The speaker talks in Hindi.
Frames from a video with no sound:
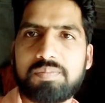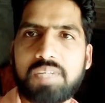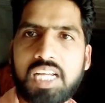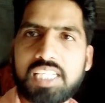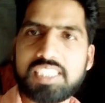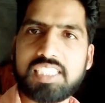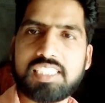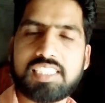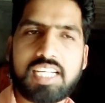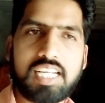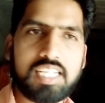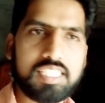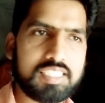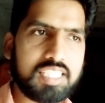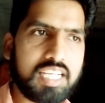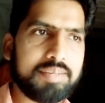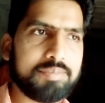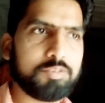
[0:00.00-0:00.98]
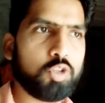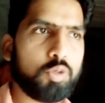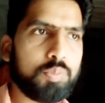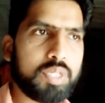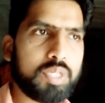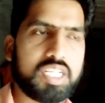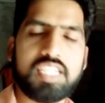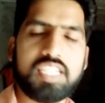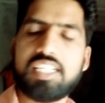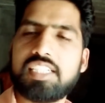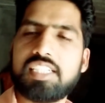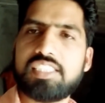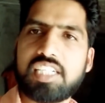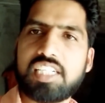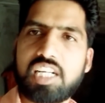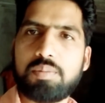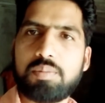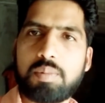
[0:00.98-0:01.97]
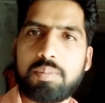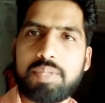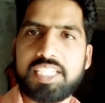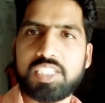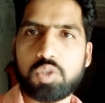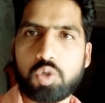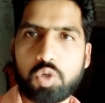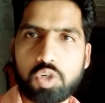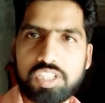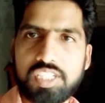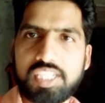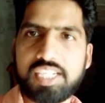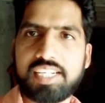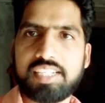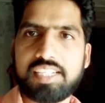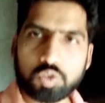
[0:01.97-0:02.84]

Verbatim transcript: पांच से सात सांप जो पकड़ कर जंगल में मैंने छोड़ दिए